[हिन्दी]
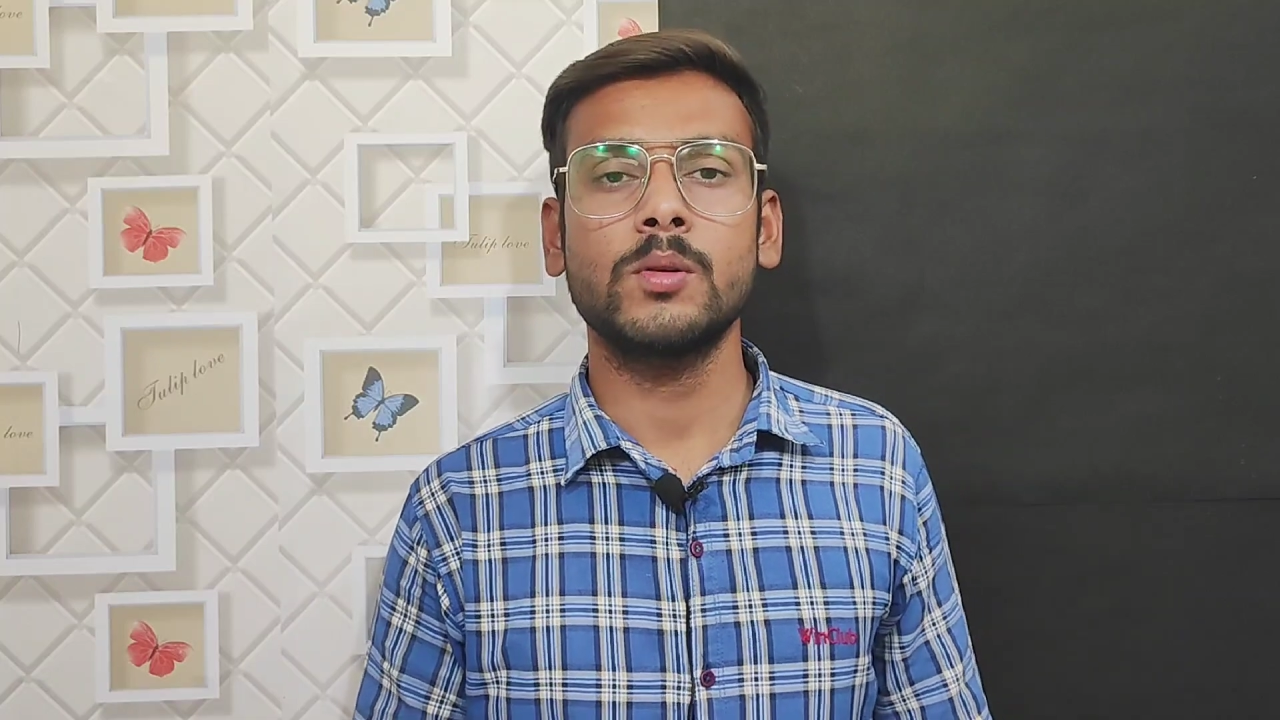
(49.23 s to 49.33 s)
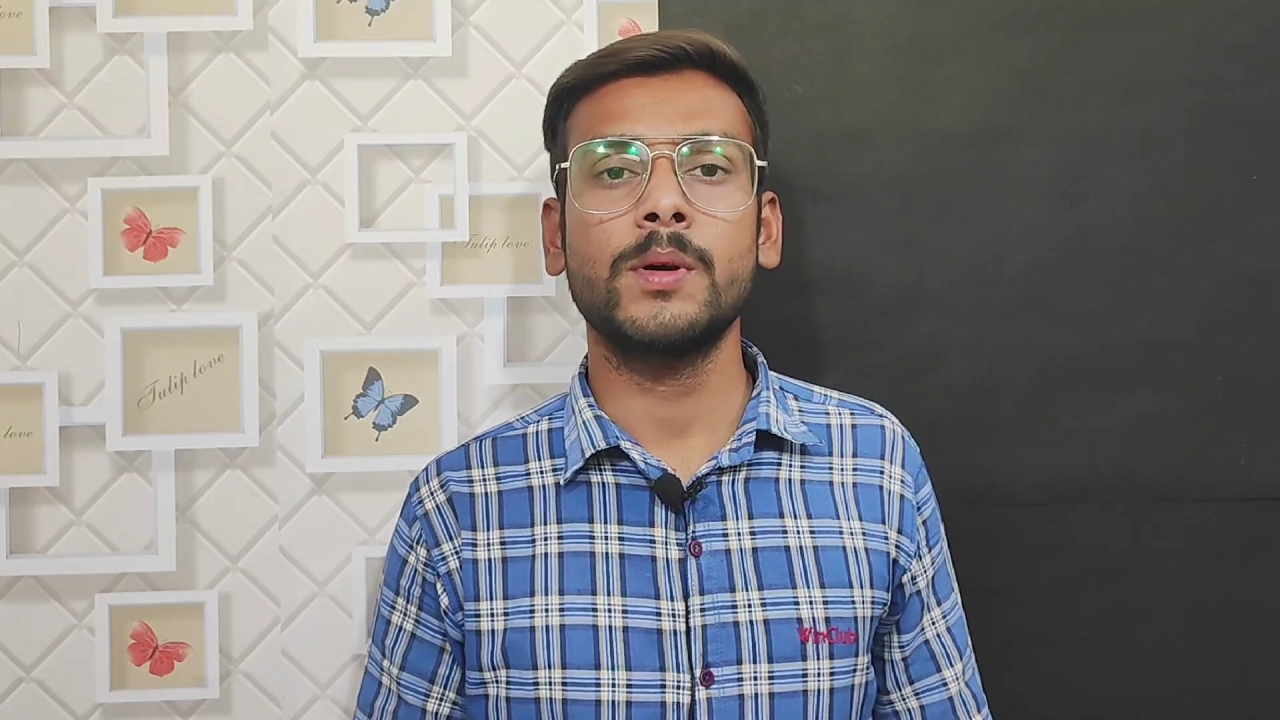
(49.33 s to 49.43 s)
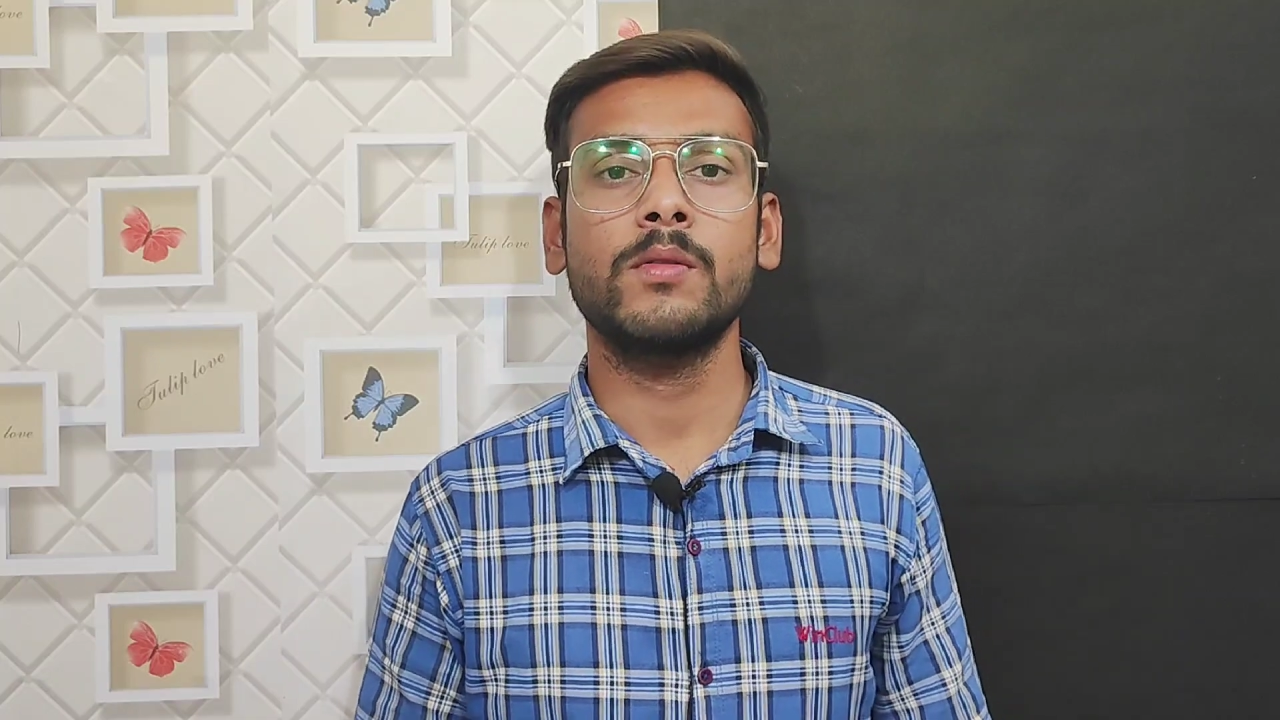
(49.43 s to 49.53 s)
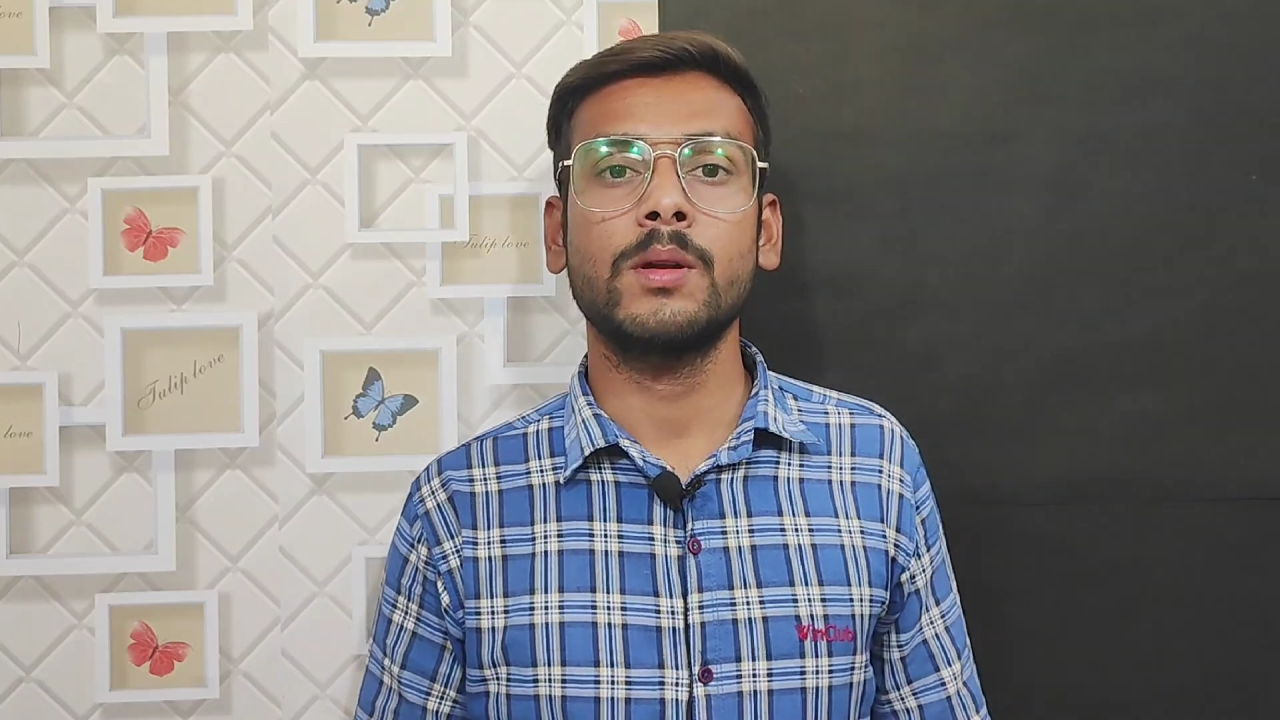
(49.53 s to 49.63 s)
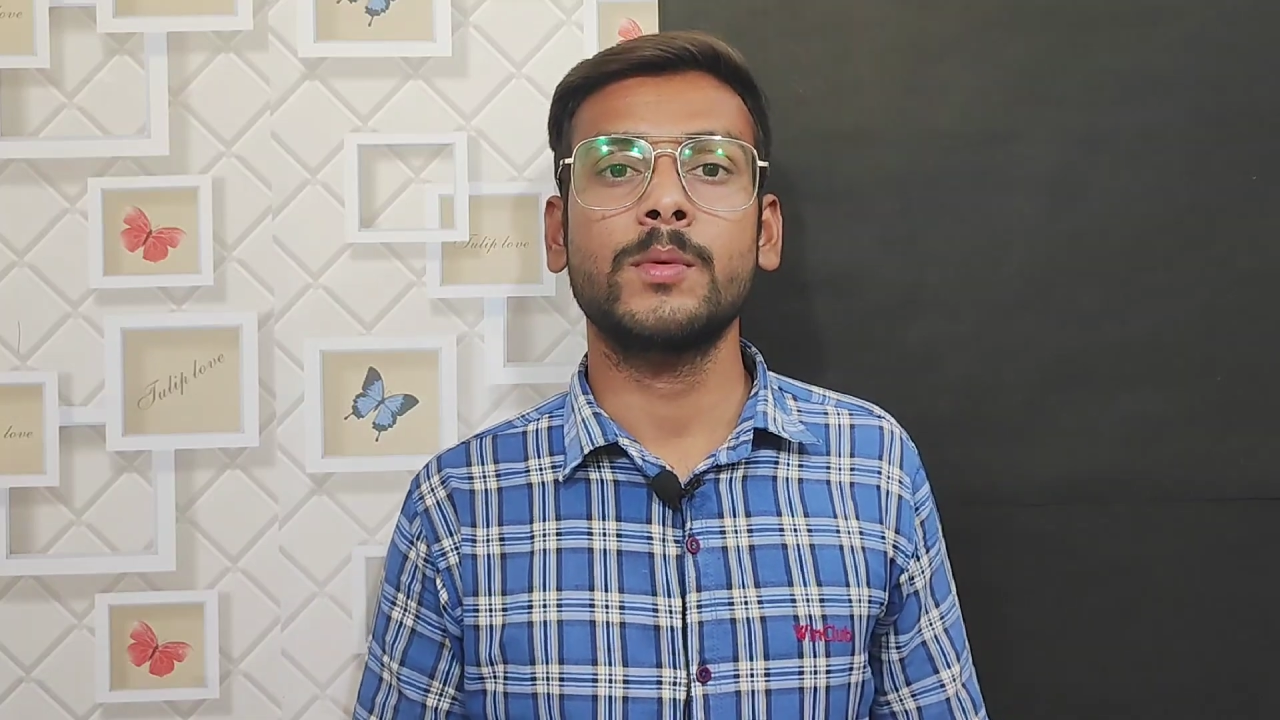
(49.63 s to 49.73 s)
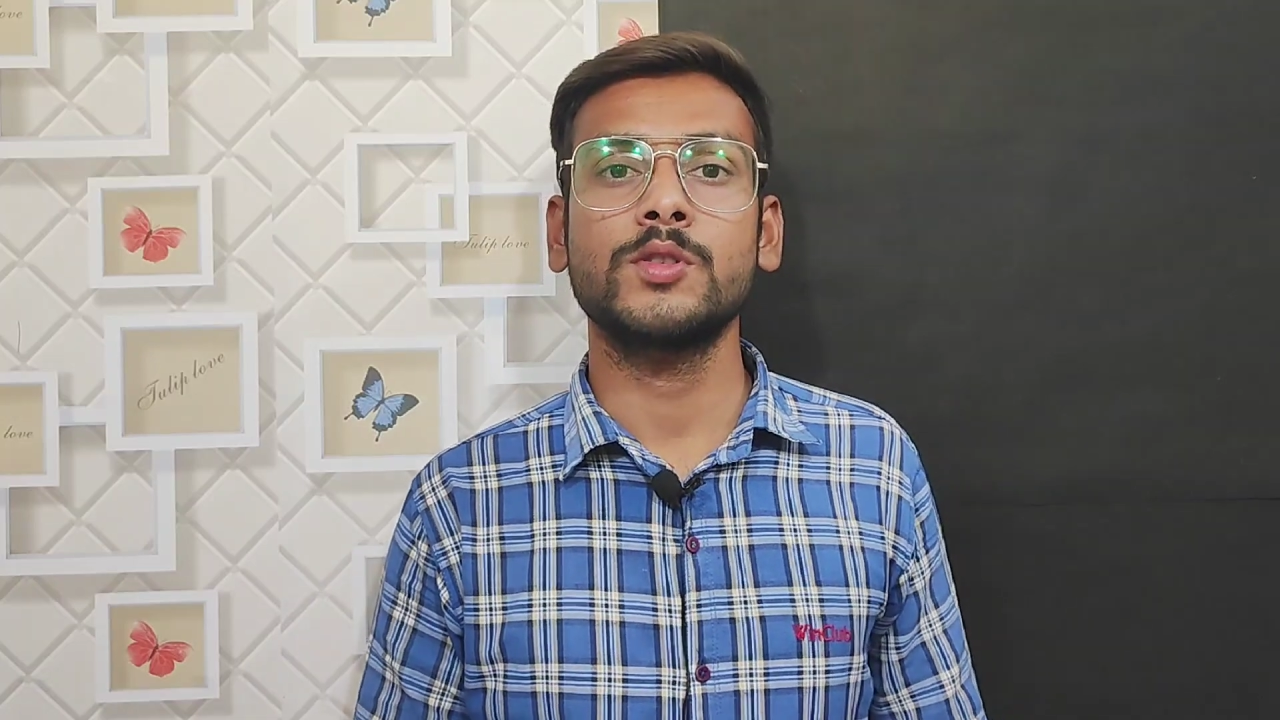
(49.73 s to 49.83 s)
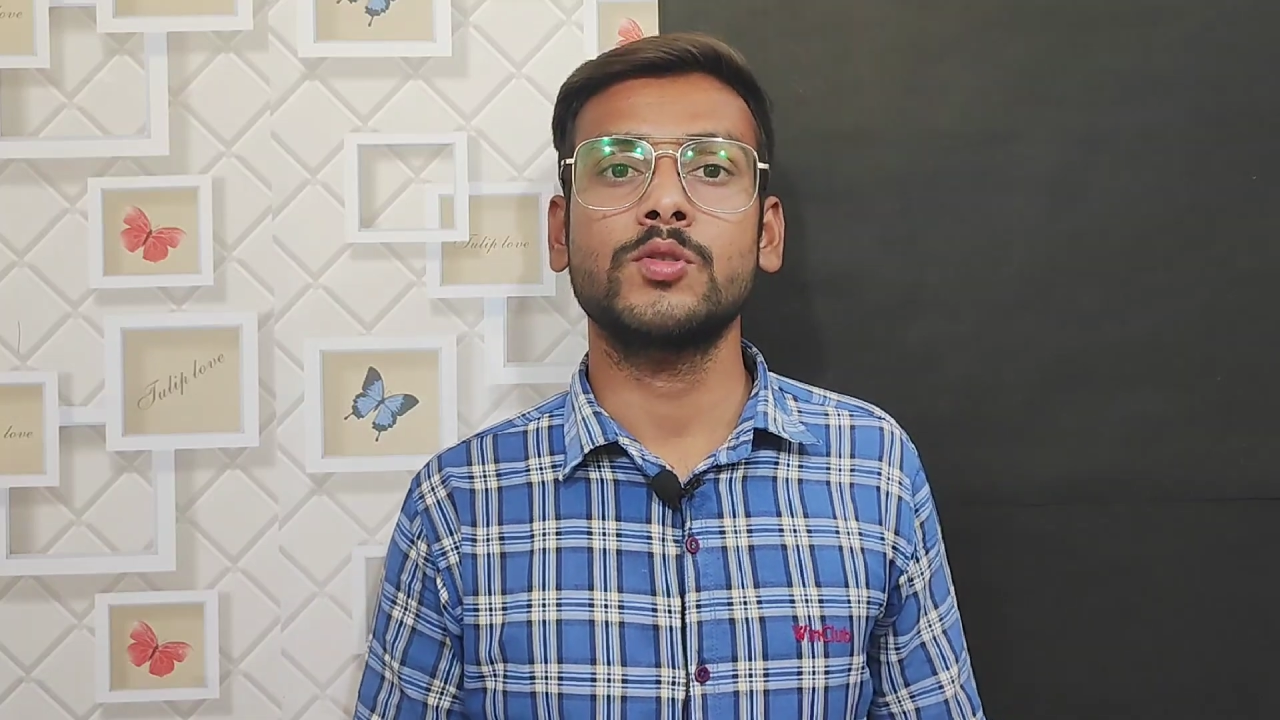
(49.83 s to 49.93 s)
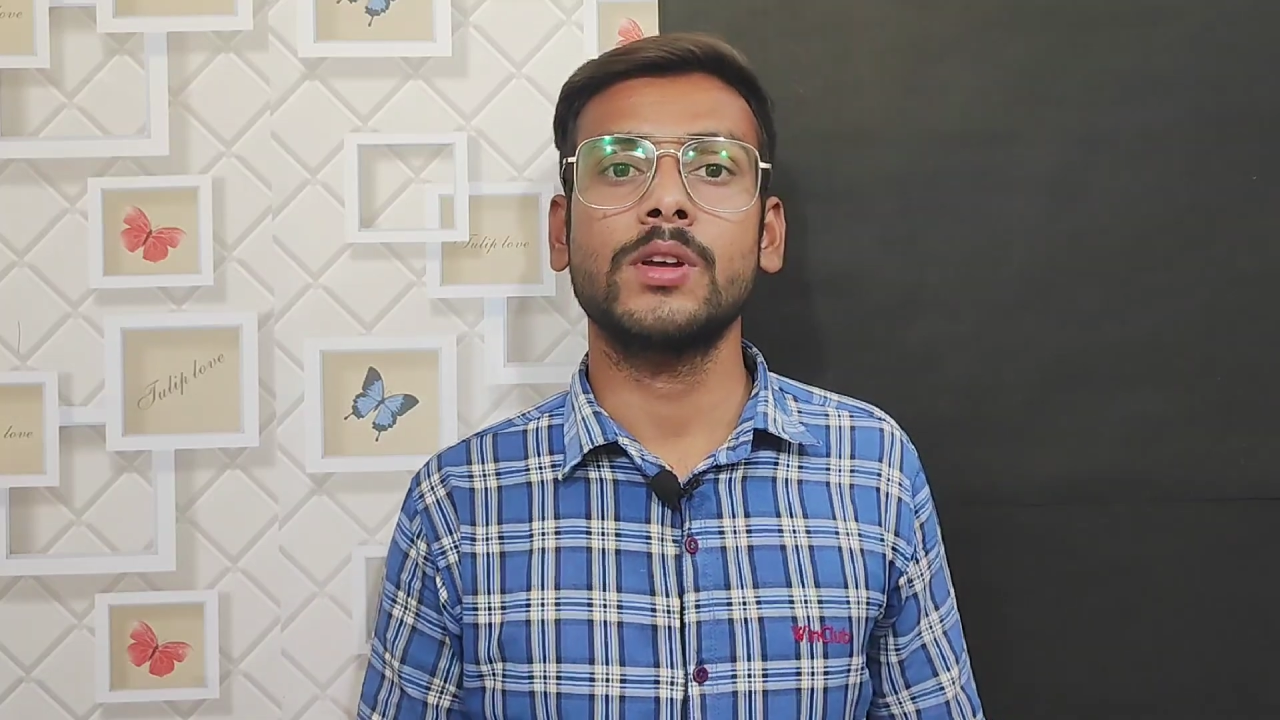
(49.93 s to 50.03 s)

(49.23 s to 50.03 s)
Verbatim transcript: पॉइंट पॉइंट जीरो वन जीरो